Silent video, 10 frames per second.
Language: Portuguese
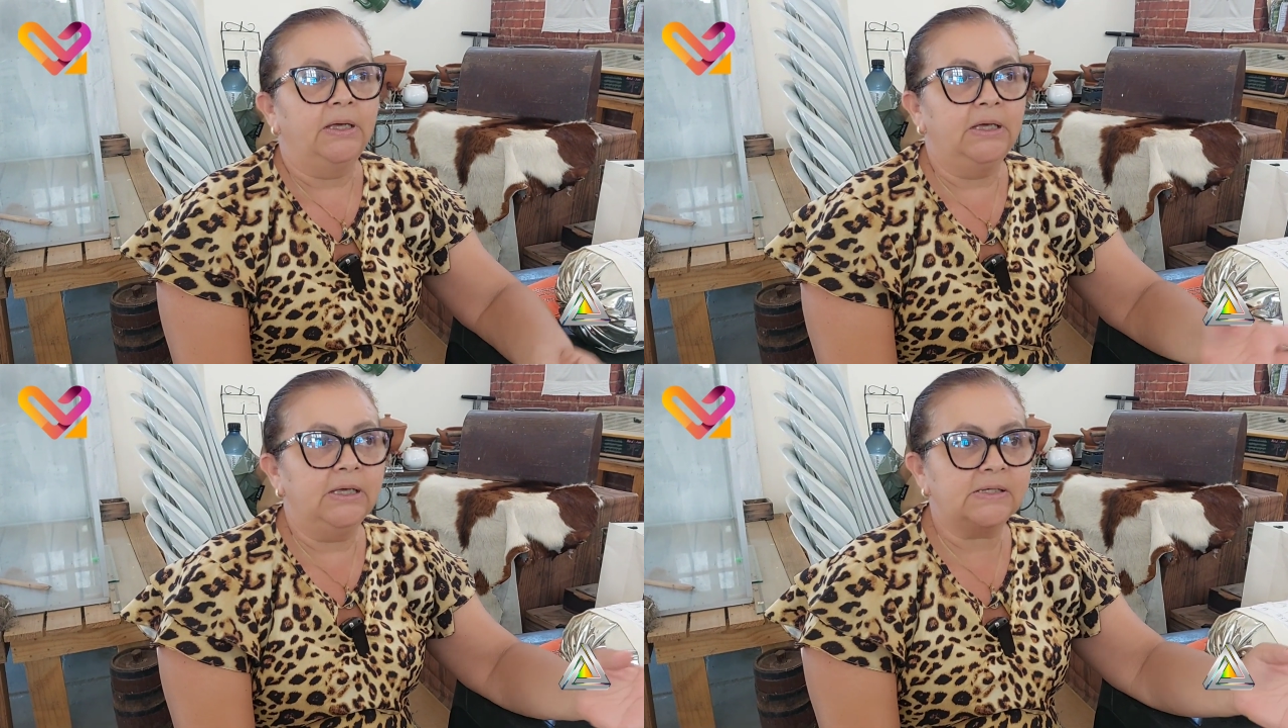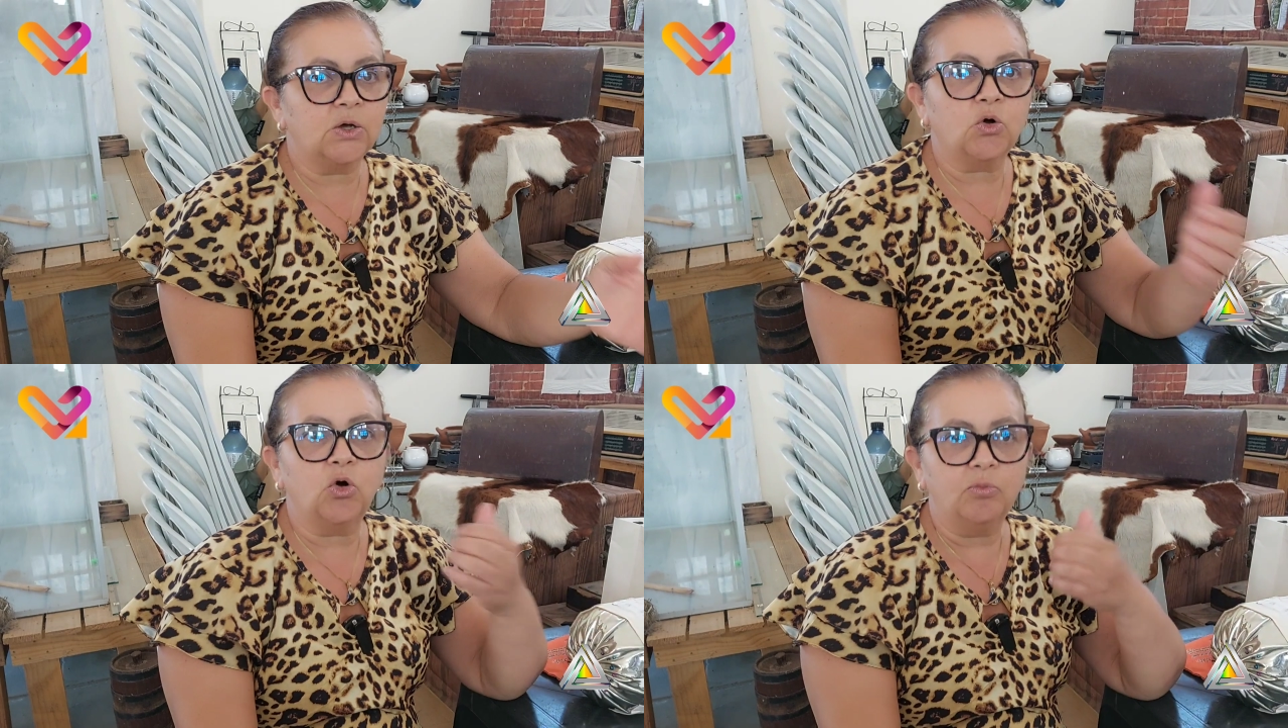E
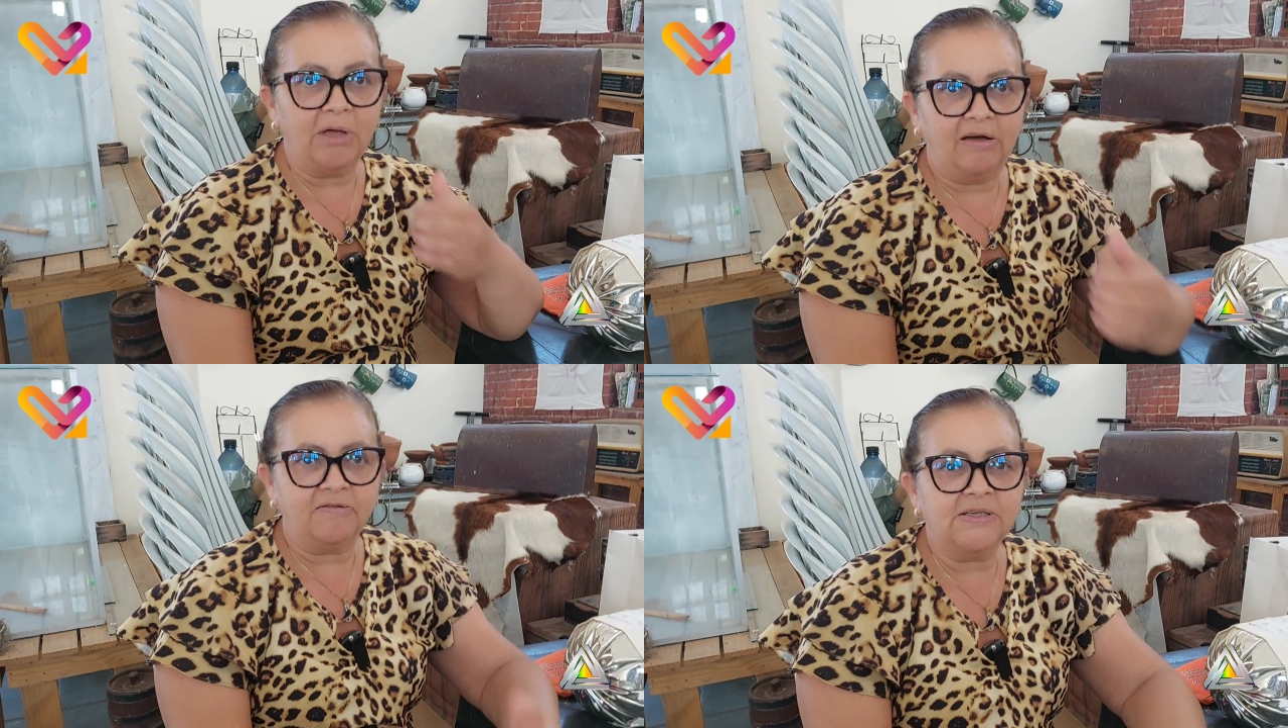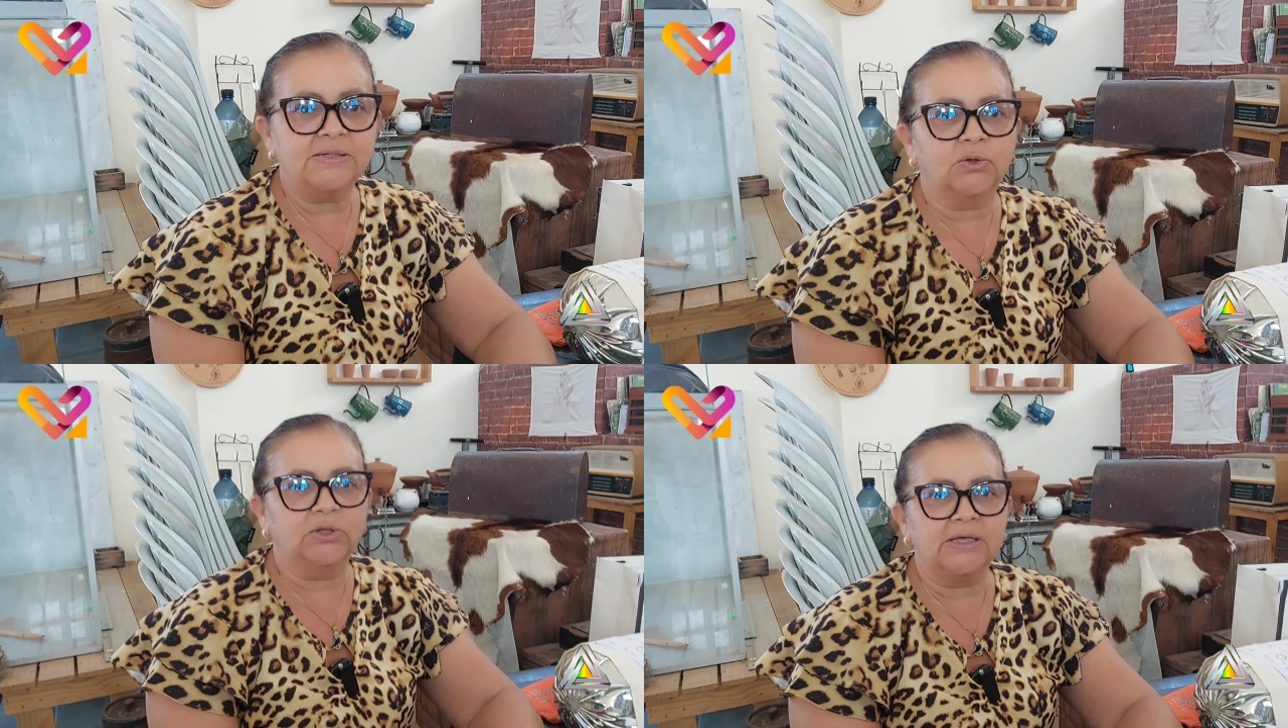Socorro me
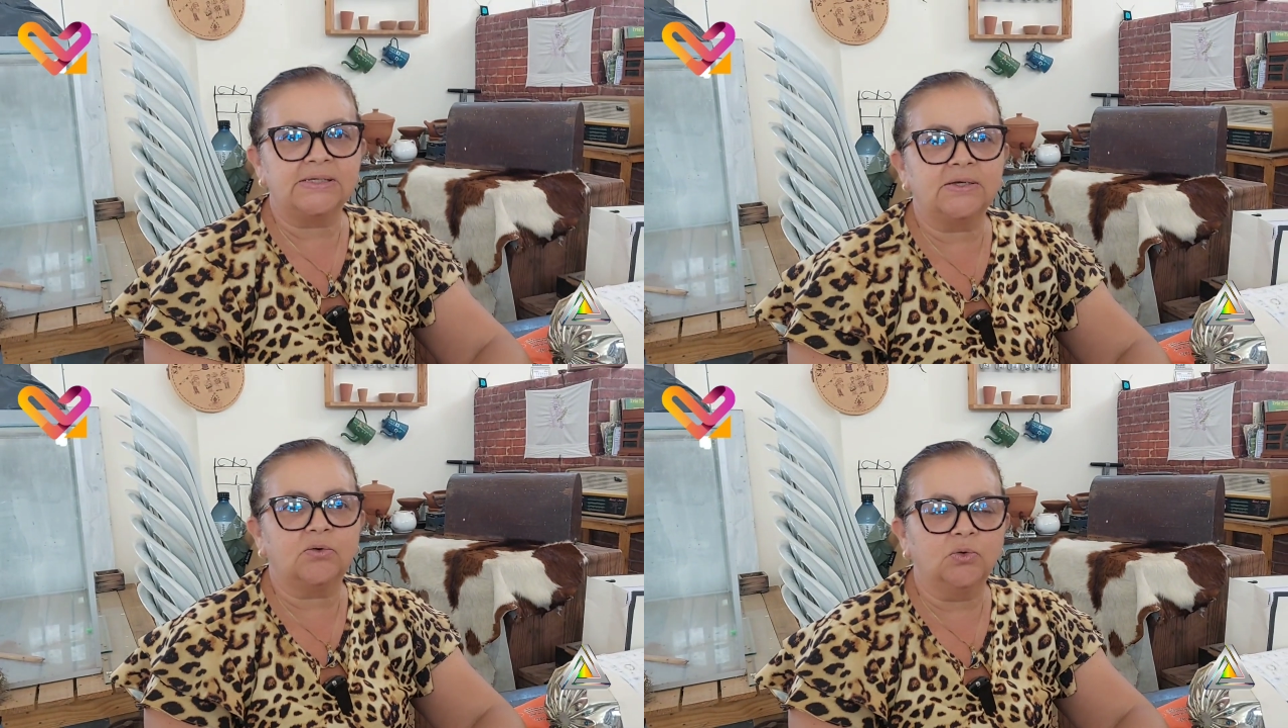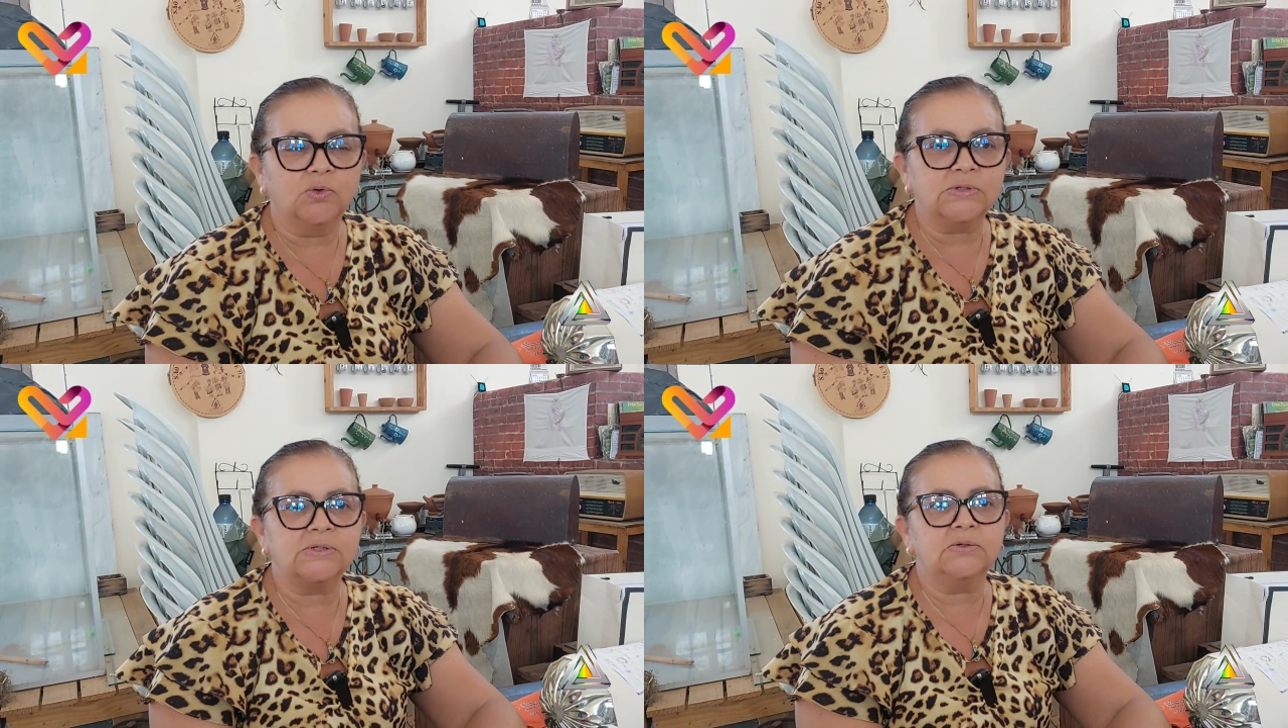avisou desse
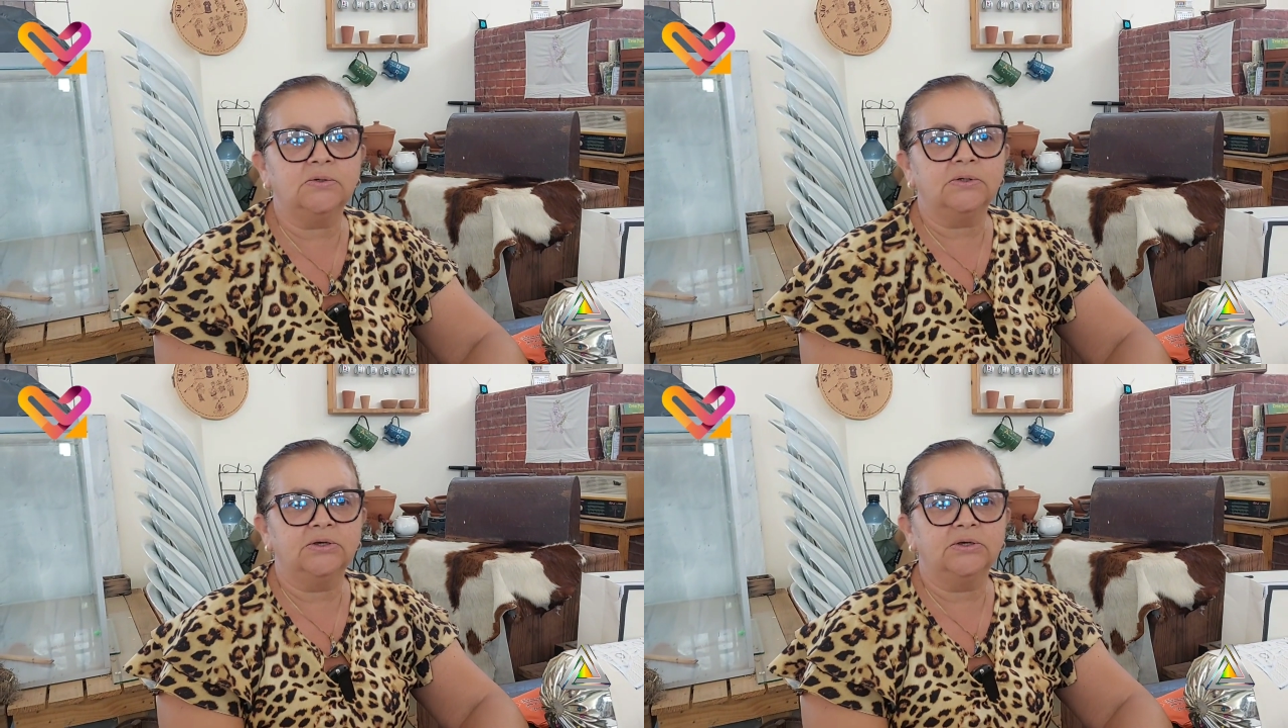curso